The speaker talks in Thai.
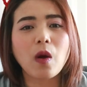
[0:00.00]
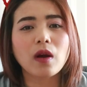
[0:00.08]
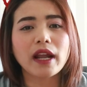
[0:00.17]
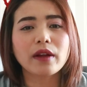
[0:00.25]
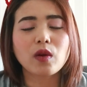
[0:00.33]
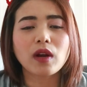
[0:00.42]
ออก
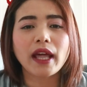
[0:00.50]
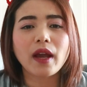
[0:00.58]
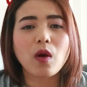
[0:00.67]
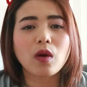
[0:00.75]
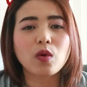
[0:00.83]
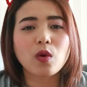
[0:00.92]
แล้วโดนไล่
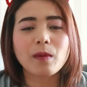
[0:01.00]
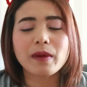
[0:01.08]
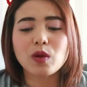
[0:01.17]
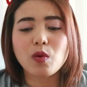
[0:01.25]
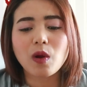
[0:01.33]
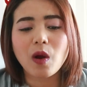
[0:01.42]
ออกกูก็
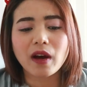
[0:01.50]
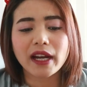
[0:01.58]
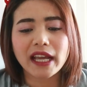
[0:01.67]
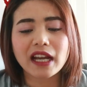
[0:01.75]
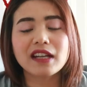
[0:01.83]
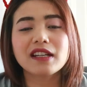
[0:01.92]
ไม่อยู่หรอกอั
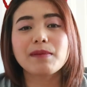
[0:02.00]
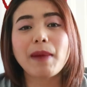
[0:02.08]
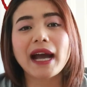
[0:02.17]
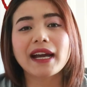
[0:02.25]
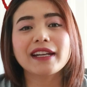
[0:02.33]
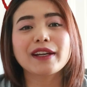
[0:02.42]
นนี้คือ
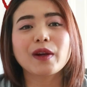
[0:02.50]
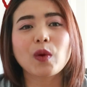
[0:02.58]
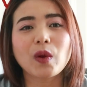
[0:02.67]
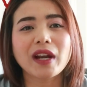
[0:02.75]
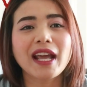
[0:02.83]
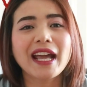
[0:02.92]
พากันโกร
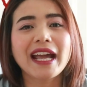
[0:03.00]
ธ